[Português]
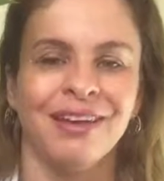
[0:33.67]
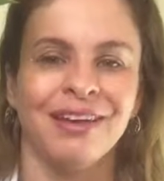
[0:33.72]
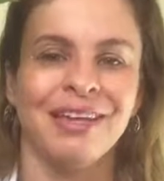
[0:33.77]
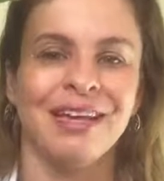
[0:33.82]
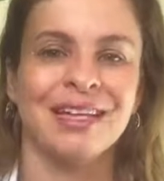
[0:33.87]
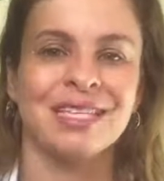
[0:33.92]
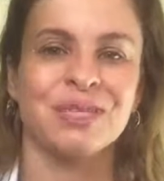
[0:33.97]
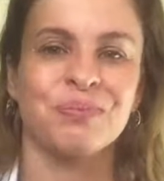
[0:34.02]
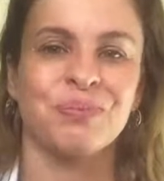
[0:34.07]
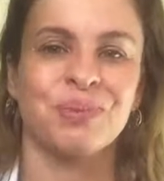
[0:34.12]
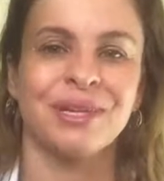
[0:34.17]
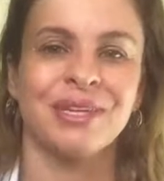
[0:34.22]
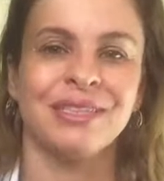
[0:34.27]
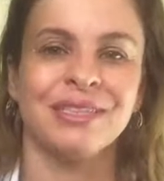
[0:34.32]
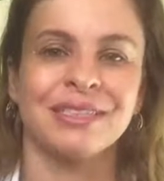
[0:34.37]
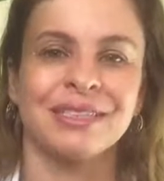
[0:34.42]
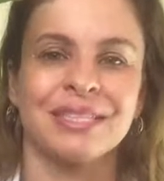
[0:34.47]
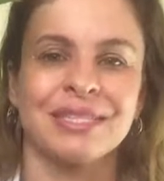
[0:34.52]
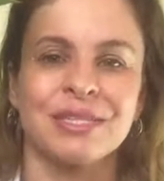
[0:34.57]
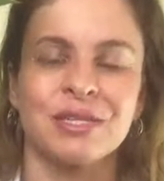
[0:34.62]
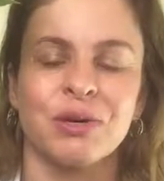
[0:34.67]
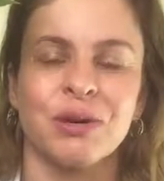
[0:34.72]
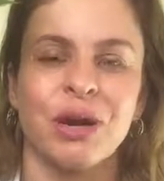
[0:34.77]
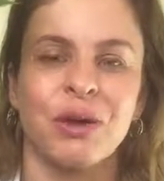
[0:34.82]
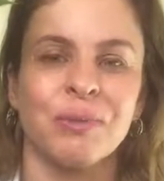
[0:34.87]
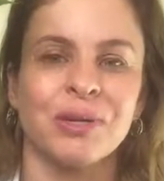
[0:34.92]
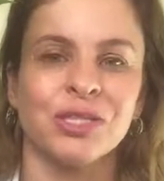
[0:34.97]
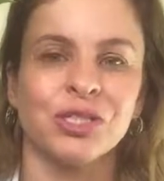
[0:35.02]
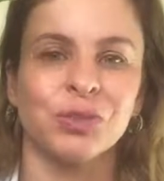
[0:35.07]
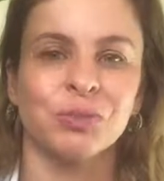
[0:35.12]
E as plantas são
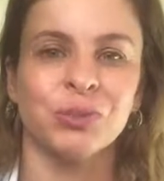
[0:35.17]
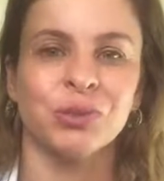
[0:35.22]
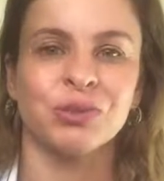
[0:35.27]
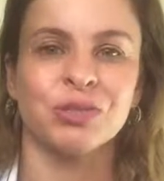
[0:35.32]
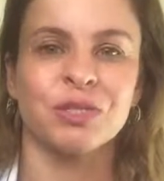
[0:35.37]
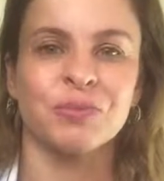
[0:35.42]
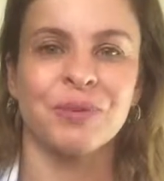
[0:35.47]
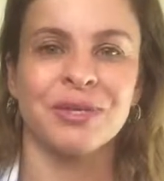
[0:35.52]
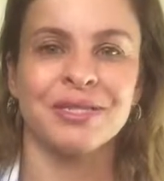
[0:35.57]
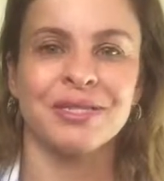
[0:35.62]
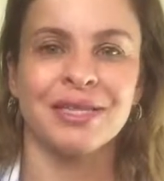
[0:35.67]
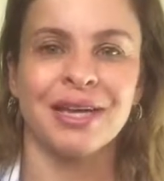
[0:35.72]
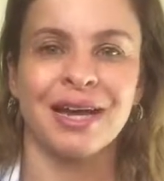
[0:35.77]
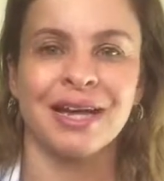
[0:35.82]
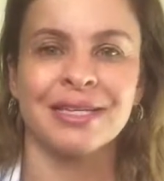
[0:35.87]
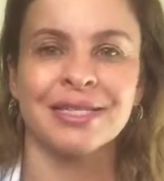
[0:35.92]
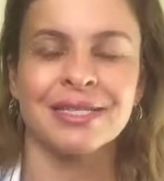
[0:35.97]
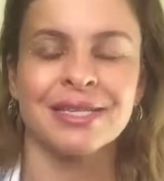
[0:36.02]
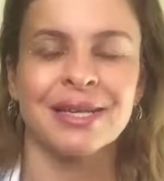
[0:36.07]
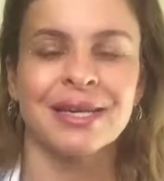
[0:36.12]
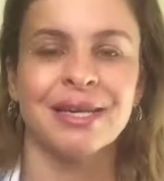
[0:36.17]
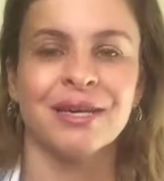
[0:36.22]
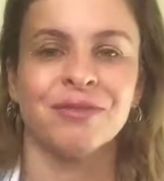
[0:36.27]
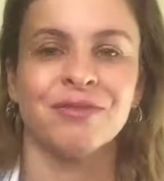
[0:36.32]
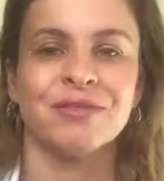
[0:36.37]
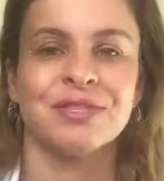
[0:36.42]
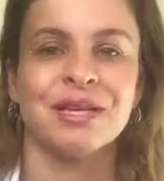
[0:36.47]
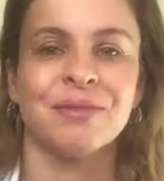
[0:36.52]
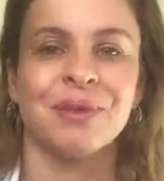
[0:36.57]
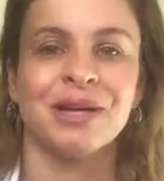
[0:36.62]
realmente muito especiais.
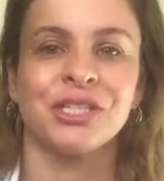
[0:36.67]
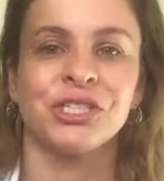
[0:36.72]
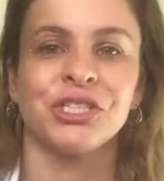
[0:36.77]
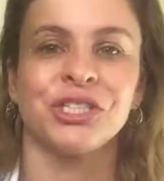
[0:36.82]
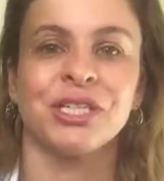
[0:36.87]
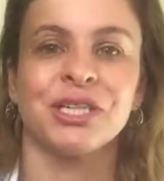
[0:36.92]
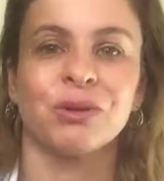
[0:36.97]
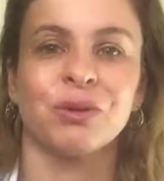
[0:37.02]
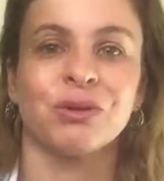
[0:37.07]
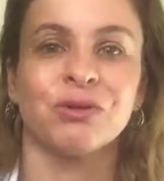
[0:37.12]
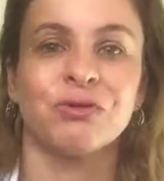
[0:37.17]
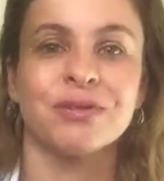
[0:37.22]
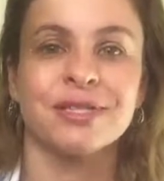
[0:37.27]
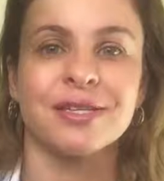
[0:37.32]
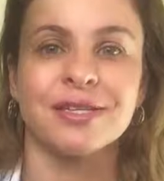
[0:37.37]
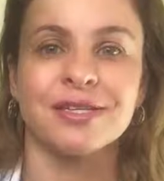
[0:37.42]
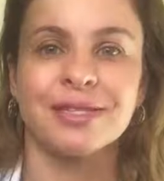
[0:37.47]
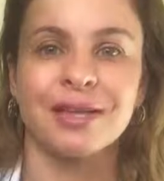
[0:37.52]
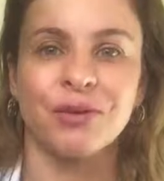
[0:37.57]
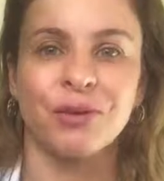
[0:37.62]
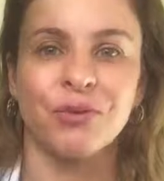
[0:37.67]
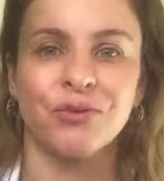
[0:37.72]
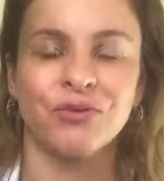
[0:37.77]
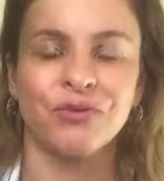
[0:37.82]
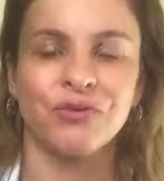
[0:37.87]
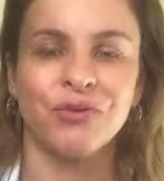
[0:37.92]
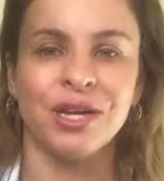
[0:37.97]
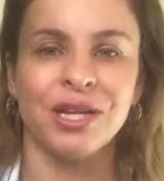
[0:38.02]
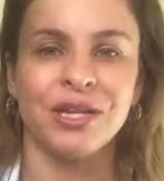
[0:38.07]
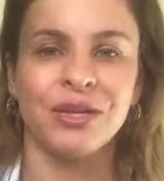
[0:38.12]
Você imagina, quando você está com
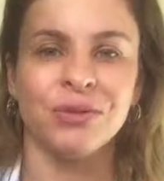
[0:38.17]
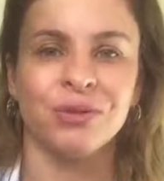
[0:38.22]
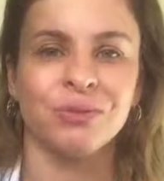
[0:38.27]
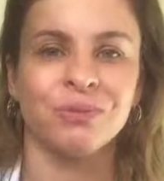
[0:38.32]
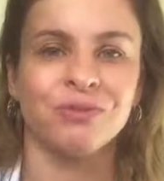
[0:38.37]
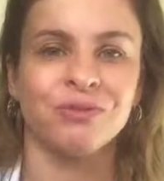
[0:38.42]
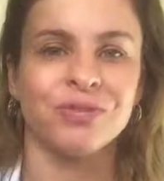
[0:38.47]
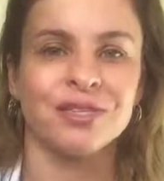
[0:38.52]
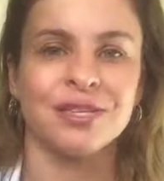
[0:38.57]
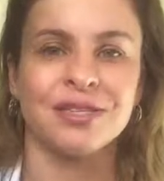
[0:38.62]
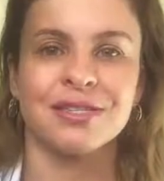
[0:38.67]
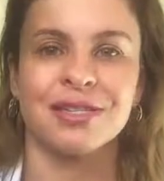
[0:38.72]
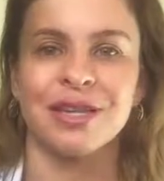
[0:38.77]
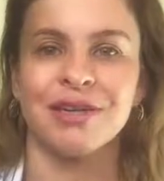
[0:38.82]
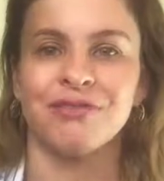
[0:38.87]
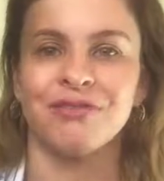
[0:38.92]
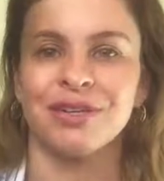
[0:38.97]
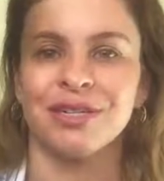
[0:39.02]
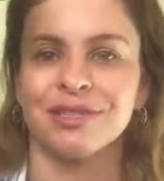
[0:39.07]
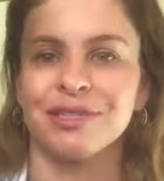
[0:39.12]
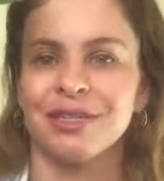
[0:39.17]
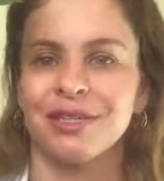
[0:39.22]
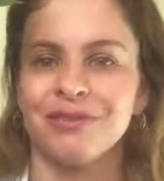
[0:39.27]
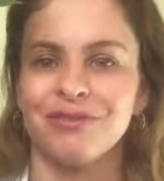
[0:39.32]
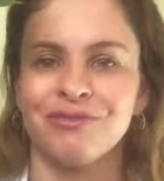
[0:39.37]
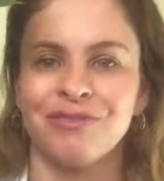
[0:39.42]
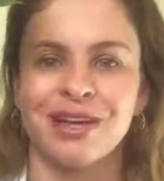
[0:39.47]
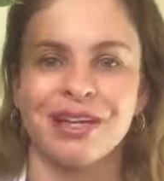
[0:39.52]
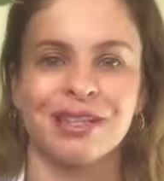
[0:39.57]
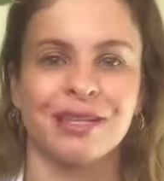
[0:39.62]
frio, você se levanta,
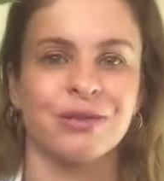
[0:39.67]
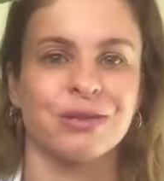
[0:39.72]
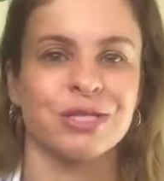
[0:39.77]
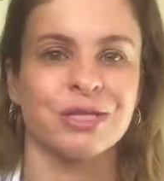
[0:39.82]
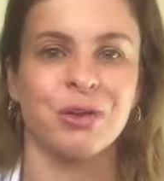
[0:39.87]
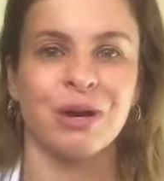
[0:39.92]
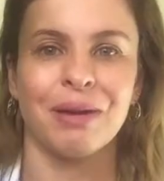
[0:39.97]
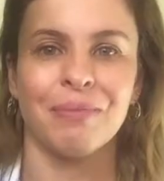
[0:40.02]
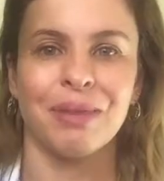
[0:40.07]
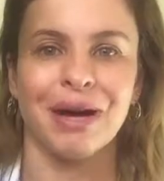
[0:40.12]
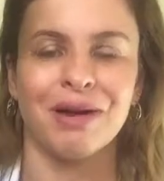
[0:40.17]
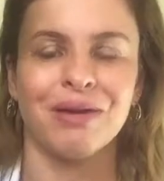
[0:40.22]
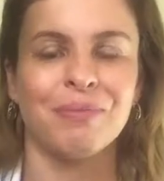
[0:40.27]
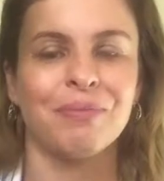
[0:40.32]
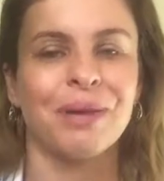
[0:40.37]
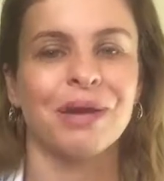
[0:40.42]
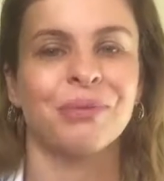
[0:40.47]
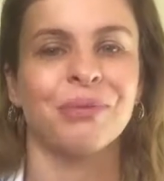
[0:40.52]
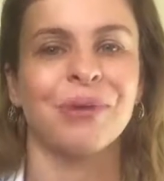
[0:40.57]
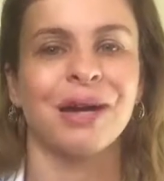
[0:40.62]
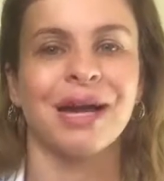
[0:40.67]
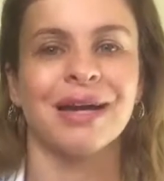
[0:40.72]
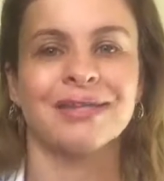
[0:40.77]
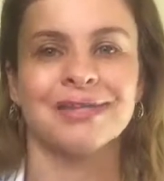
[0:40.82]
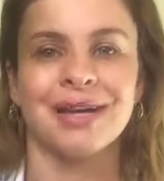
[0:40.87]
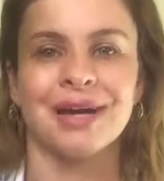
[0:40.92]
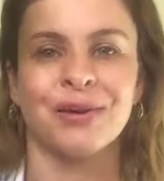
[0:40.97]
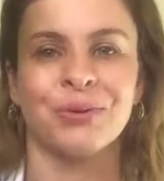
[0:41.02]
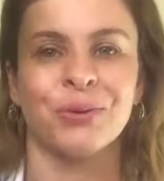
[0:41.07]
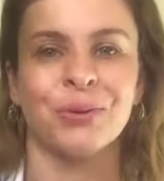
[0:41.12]
vai até o seu armário e pega um
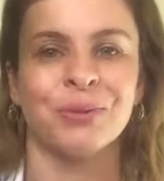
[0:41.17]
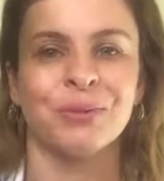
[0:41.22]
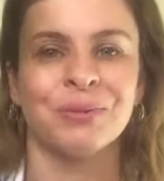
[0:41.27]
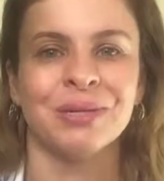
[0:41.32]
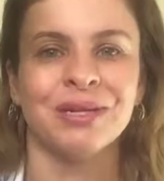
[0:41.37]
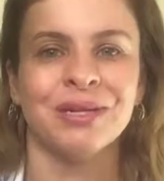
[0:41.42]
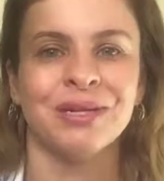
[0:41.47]
casaco.